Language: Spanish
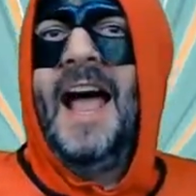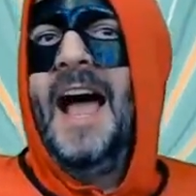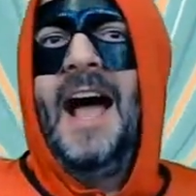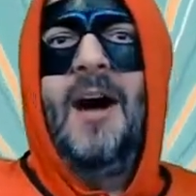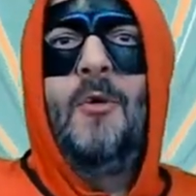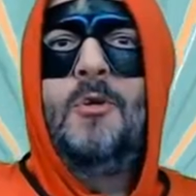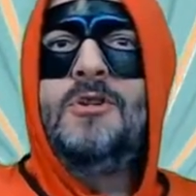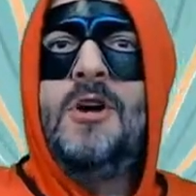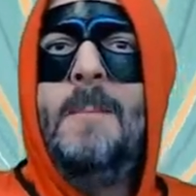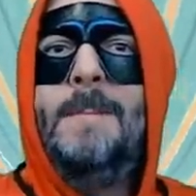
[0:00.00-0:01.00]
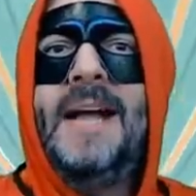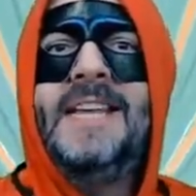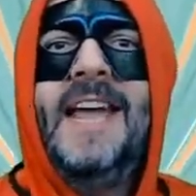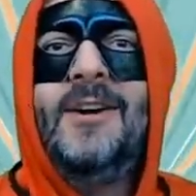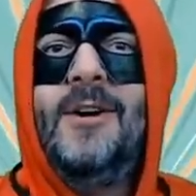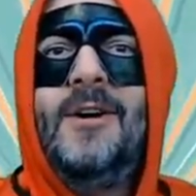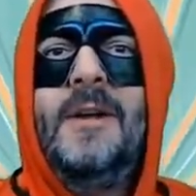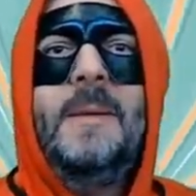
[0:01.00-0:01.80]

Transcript: a un compañero.